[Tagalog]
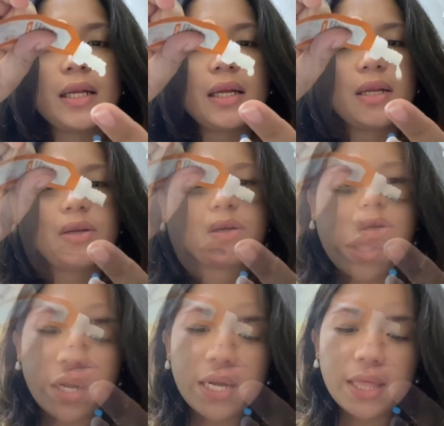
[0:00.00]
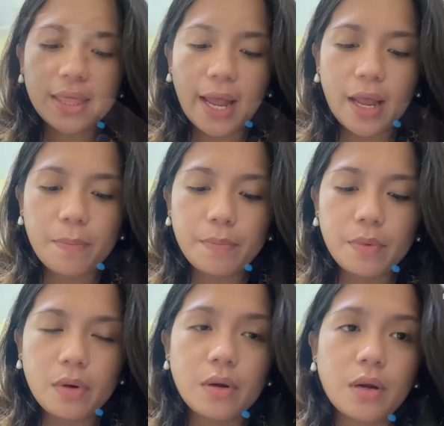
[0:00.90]
Ganun, watery type
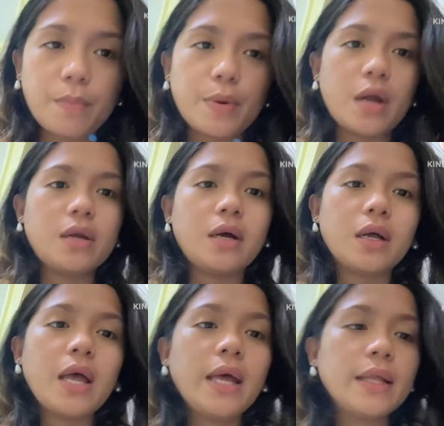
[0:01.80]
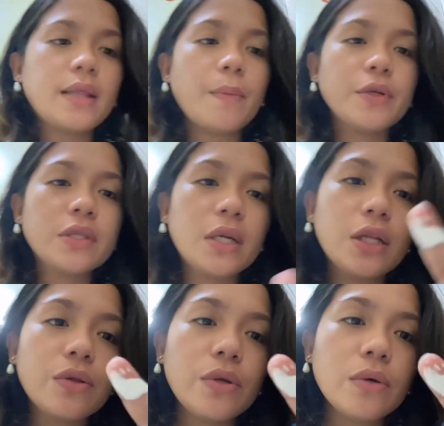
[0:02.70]
na product. Tapos,
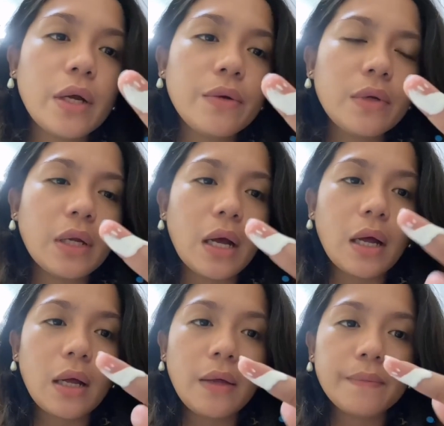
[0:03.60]
ganito yung ano niya,